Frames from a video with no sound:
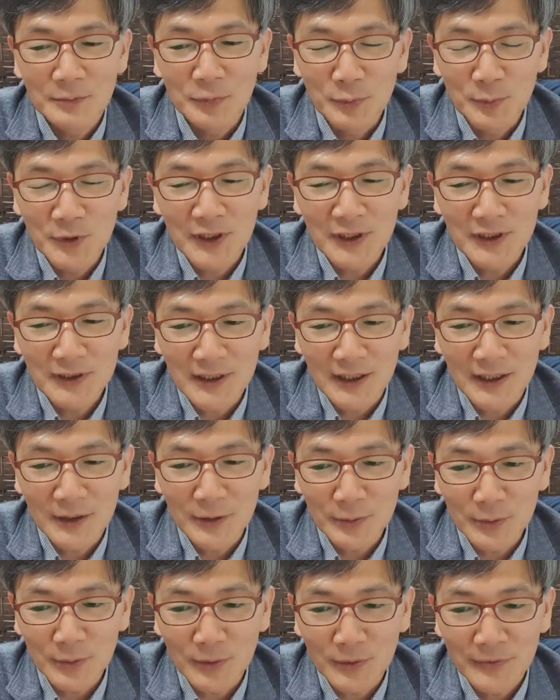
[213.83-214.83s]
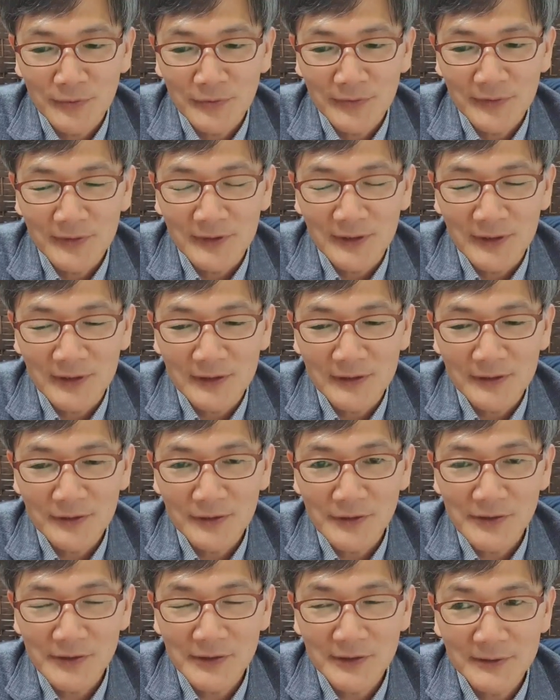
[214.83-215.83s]
분명하게 알고 네,
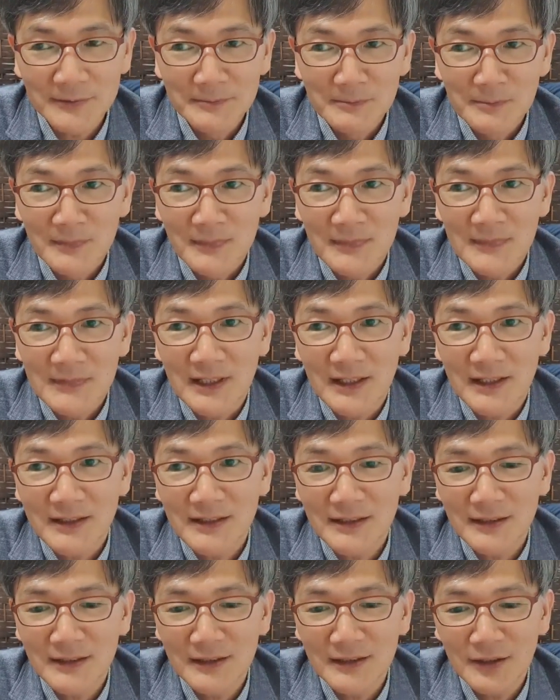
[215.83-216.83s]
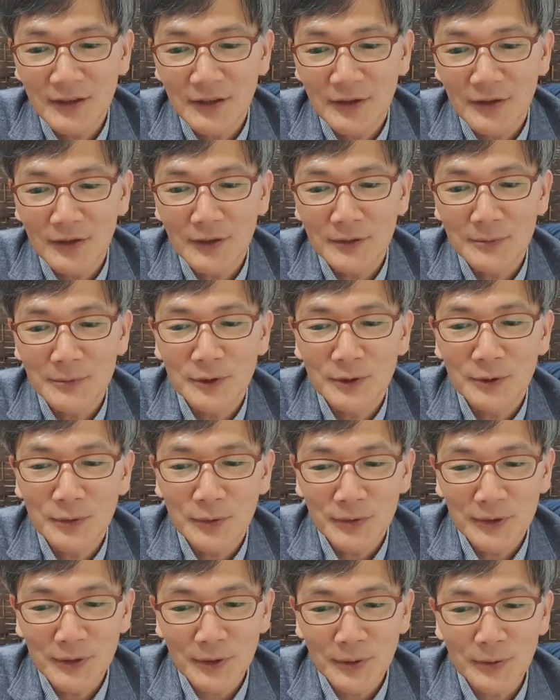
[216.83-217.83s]
그것을 자신의 경험을
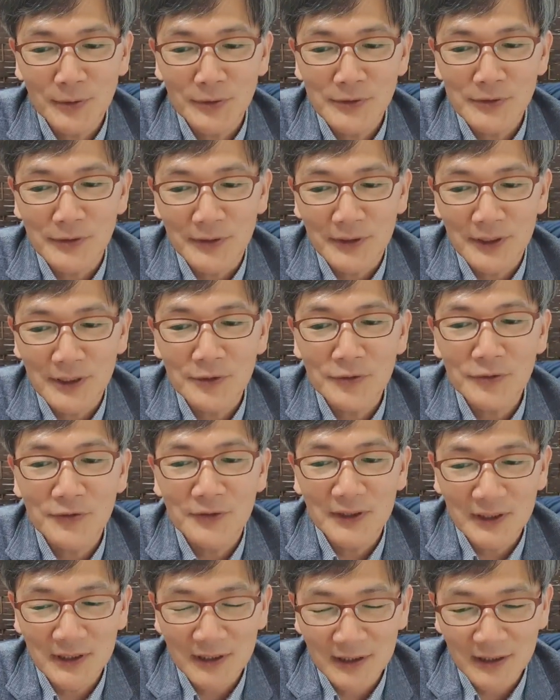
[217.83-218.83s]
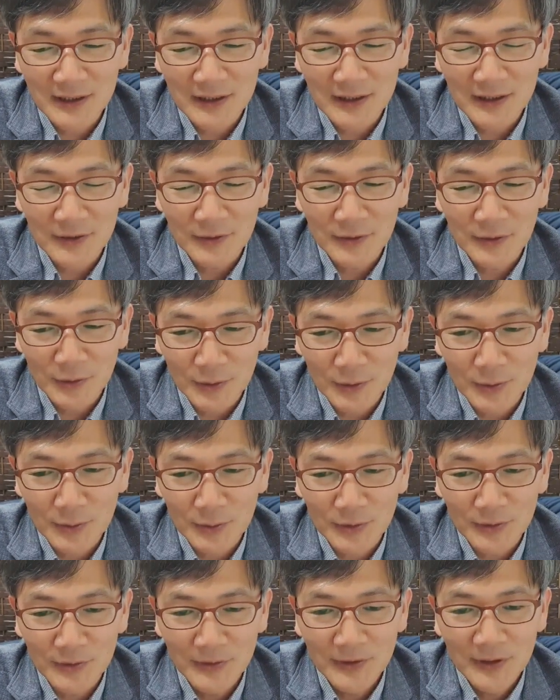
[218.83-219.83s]
토대로 전할 수 있게
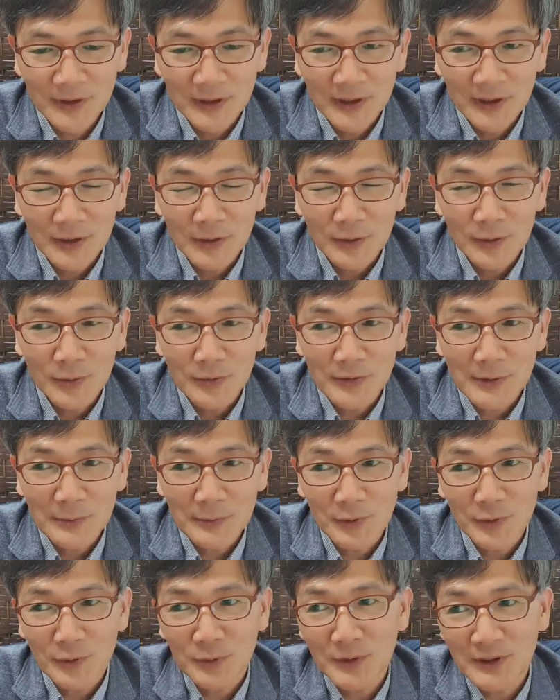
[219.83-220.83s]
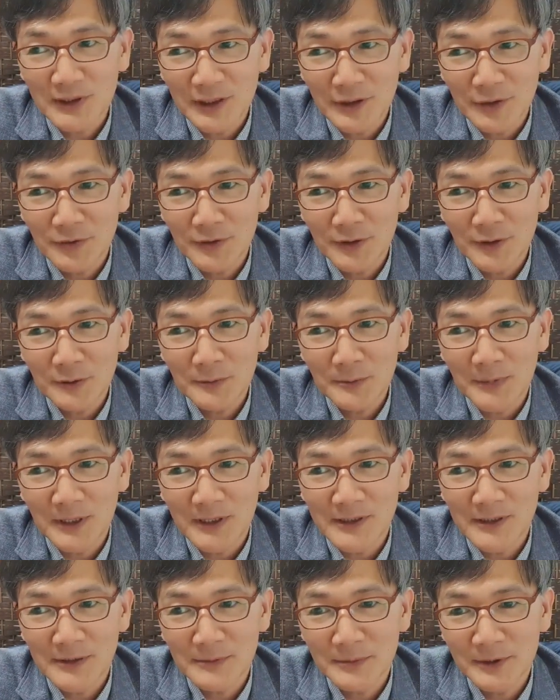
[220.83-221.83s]
되었고 또 3년 동안 예수님의
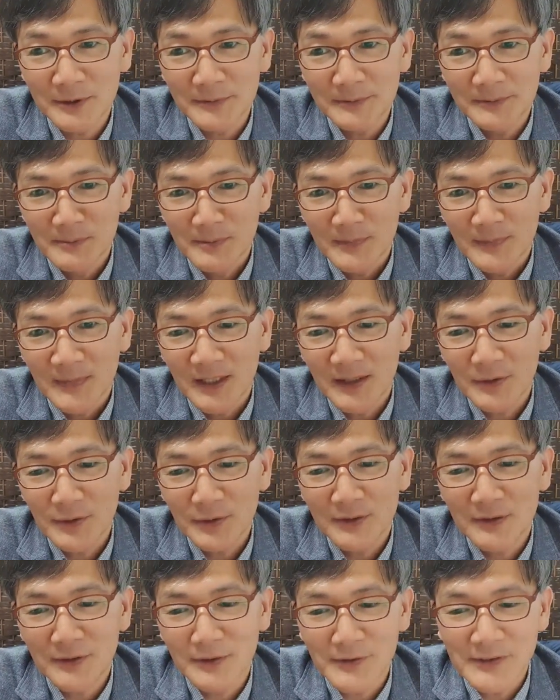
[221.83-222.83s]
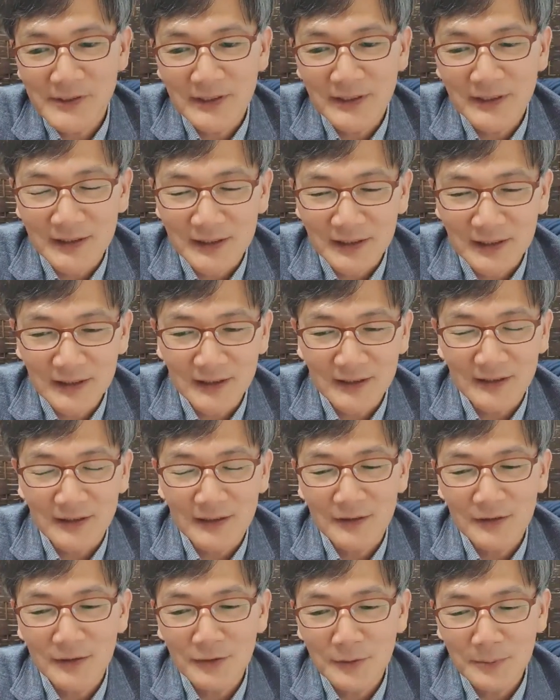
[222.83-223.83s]
말씀을 계속
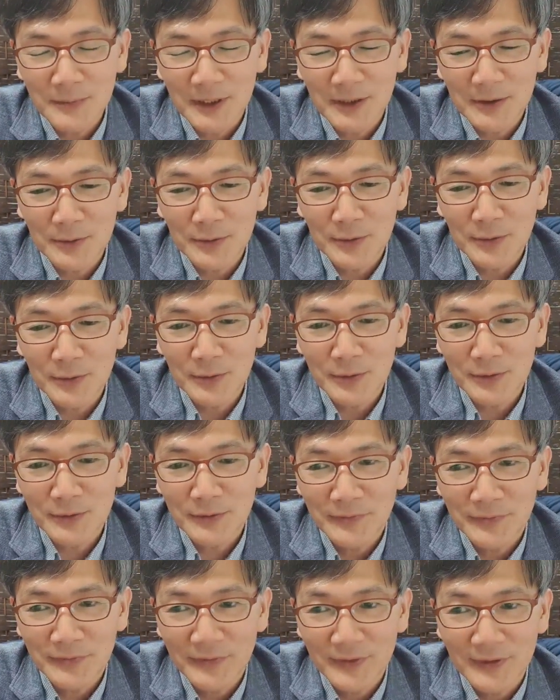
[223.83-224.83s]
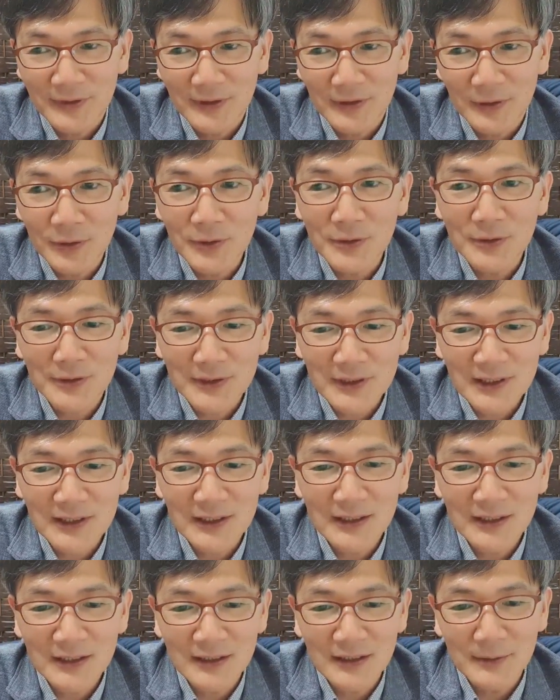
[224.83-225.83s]
들었으니까 그것만으로도 음,
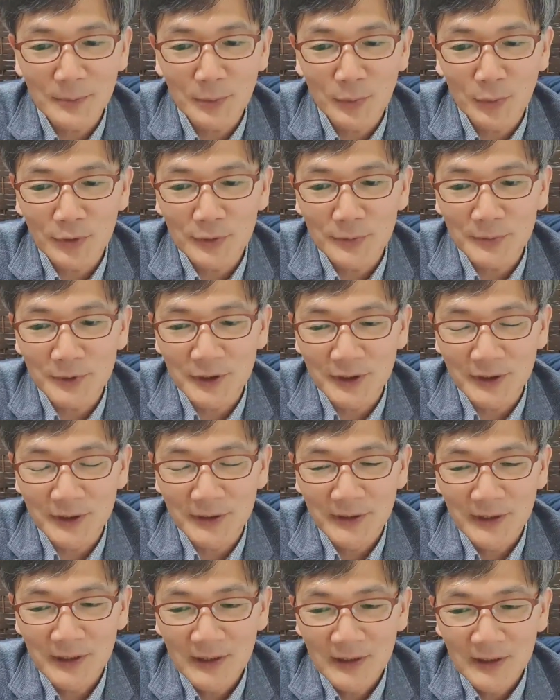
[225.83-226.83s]
어떻게 이 복음을